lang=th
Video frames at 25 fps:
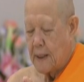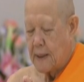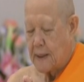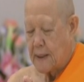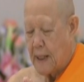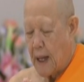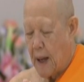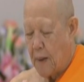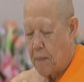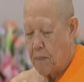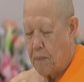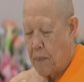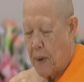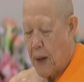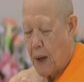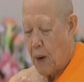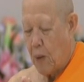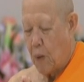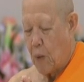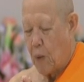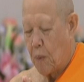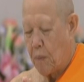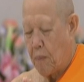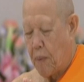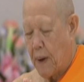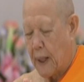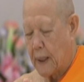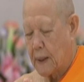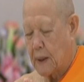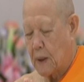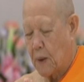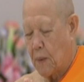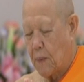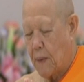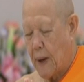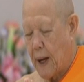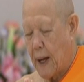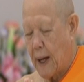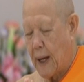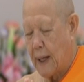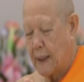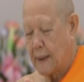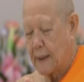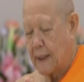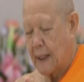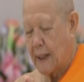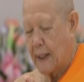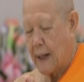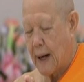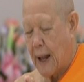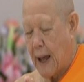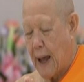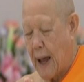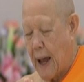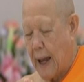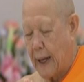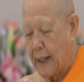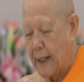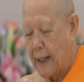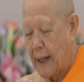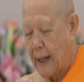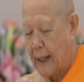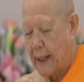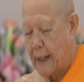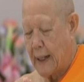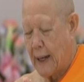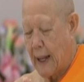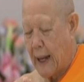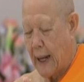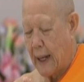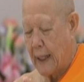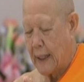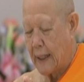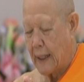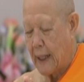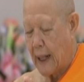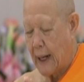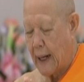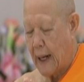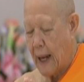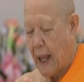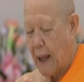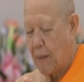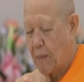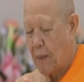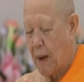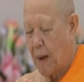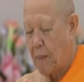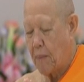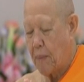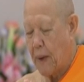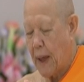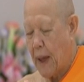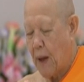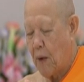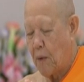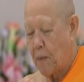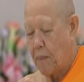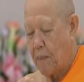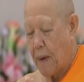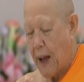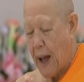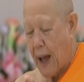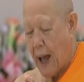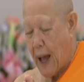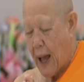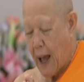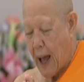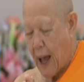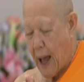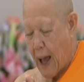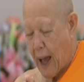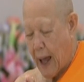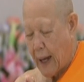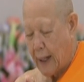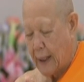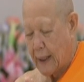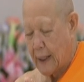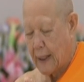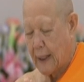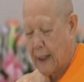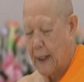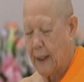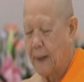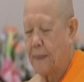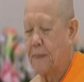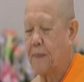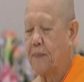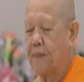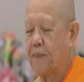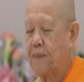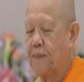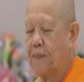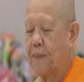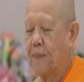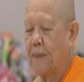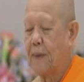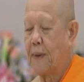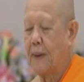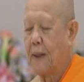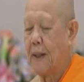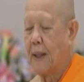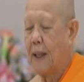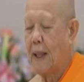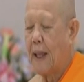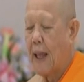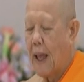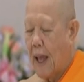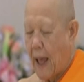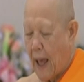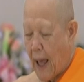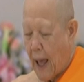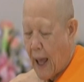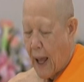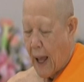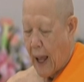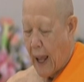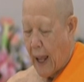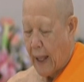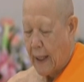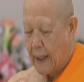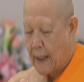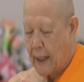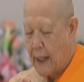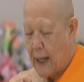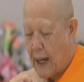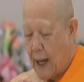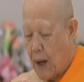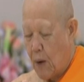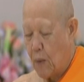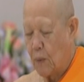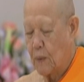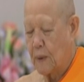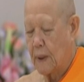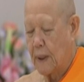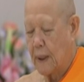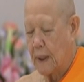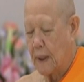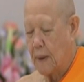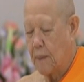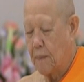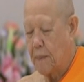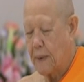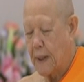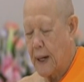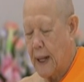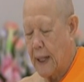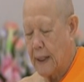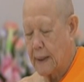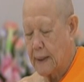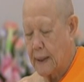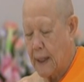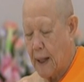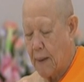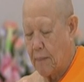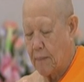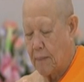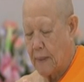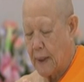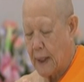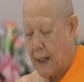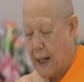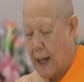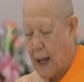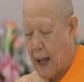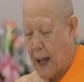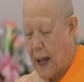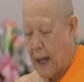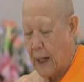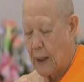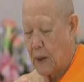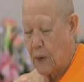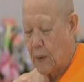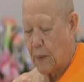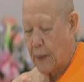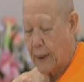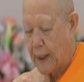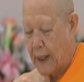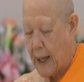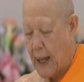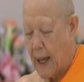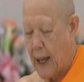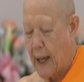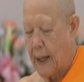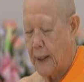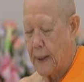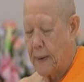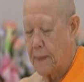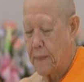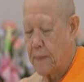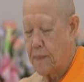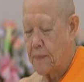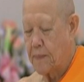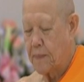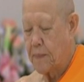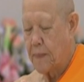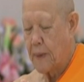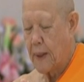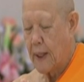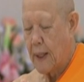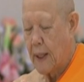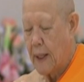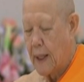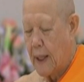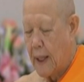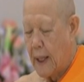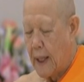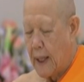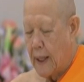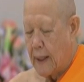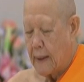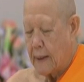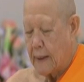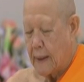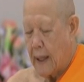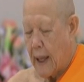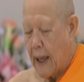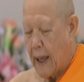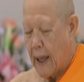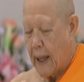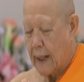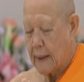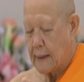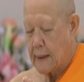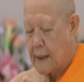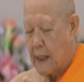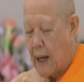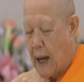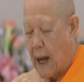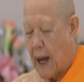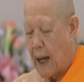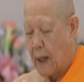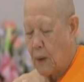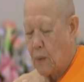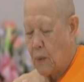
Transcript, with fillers: สัพพอุปัตวะอันตรายใดๆ อย่าได้มาแผ่วพานเลย ให้เข้าถึงพระธรรมกายโดยง่ายแตกฉาน